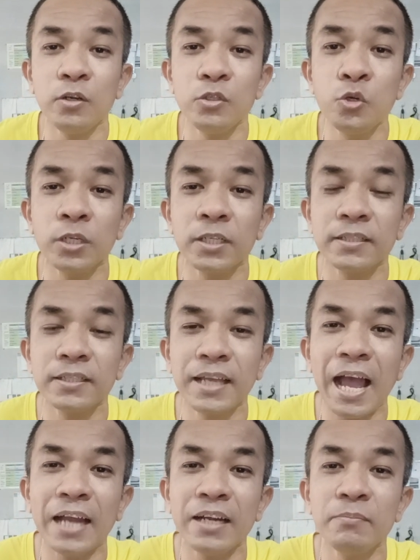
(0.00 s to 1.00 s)
หยุด
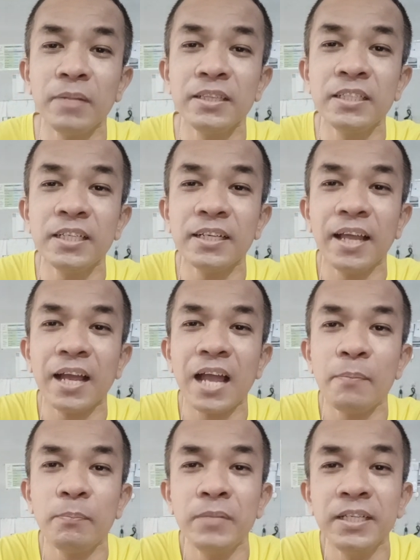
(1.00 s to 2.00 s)
การบันทึกแล้วครั
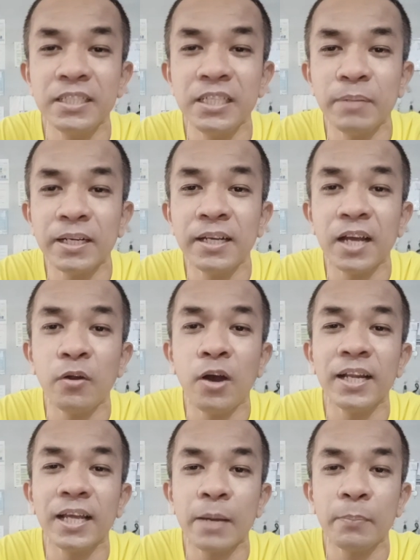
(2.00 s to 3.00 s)
บ มือถือมันเครื่องร้อ
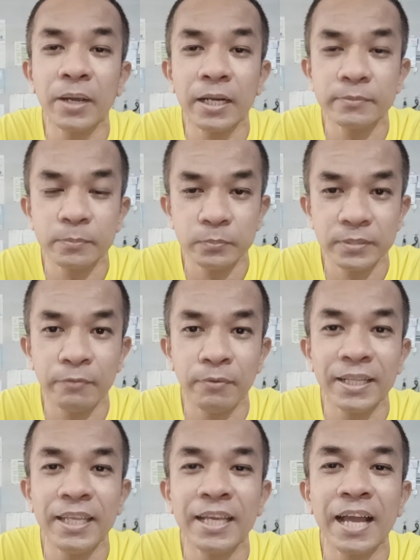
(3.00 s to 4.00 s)
นนะครับสวั
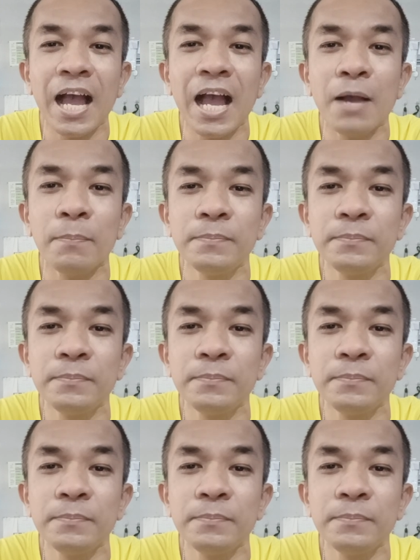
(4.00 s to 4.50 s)
สดีครับ